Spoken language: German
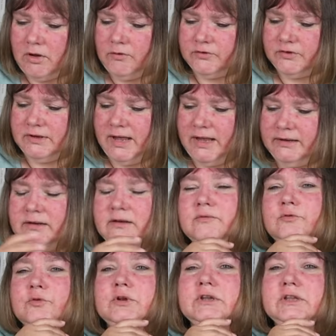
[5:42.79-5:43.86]
aufs
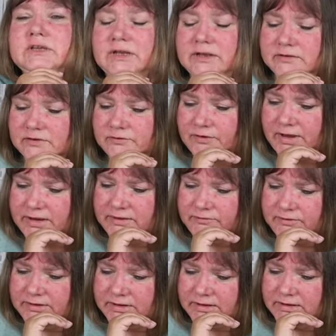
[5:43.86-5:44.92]
Land, wohl nicht ganz
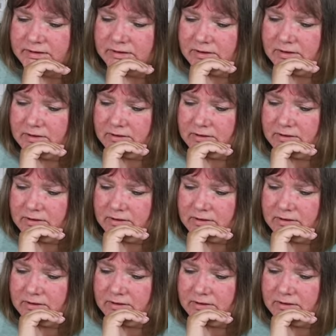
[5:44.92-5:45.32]
freiwillig.